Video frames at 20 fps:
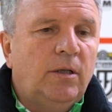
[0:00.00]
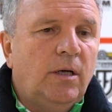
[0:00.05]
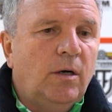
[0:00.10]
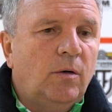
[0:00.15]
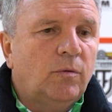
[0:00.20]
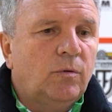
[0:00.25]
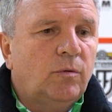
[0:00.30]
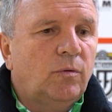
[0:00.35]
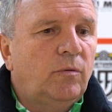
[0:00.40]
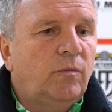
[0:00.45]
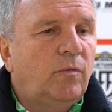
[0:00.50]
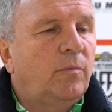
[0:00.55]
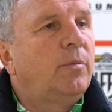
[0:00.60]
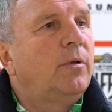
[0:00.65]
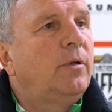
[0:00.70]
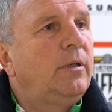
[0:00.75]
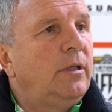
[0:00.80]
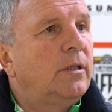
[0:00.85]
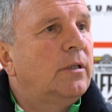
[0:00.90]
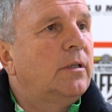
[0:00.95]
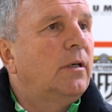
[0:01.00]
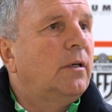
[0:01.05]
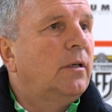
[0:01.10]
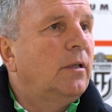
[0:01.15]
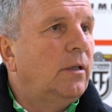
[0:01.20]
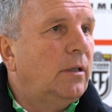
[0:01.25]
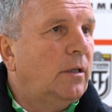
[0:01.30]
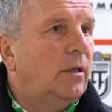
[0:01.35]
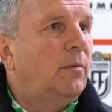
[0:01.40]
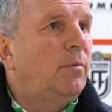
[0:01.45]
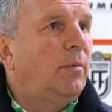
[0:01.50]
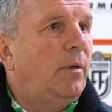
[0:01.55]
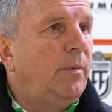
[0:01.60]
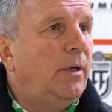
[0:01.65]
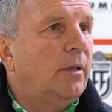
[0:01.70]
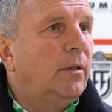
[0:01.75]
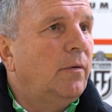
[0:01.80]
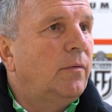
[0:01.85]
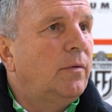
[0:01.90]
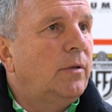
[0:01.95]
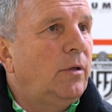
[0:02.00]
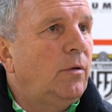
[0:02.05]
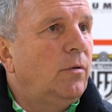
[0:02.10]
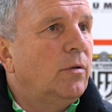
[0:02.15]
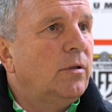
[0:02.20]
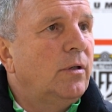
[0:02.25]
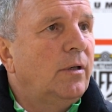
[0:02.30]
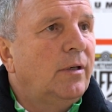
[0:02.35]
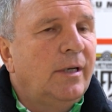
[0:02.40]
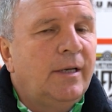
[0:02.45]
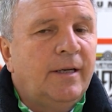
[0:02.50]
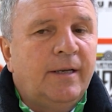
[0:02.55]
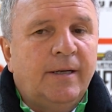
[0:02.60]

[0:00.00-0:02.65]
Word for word: Да, у Судова было несколько таких моментов серьезных.